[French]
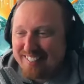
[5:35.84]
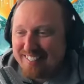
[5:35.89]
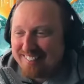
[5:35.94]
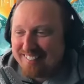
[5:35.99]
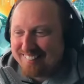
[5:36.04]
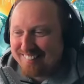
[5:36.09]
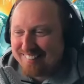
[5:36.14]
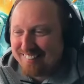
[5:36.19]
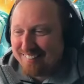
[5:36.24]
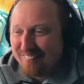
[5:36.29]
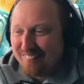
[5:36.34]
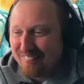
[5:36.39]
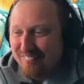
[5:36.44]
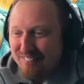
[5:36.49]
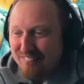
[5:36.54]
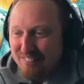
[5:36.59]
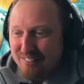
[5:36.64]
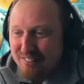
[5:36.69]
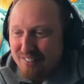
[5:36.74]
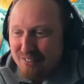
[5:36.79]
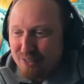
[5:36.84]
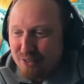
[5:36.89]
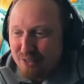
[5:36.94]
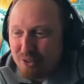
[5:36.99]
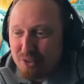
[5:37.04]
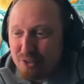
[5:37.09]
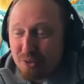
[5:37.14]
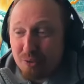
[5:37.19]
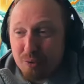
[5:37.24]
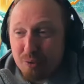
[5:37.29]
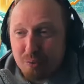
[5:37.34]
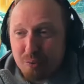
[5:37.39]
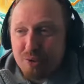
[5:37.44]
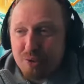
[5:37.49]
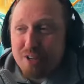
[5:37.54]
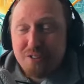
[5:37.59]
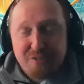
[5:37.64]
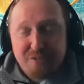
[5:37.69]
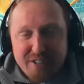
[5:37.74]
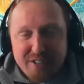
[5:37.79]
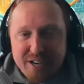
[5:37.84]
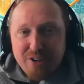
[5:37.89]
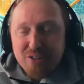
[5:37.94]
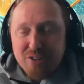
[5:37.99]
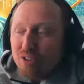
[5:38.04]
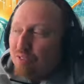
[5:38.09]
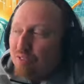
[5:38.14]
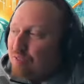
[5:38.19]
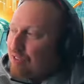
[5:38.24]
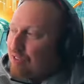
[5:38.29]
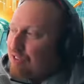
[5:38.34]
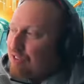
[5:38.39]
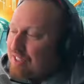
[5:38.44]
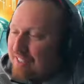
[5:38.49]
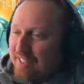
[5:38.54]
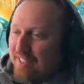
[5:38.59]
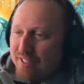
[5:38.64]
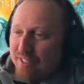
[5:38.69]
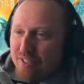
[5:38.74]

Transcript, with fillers: excellent. Donc on peut être fier en tant que Français.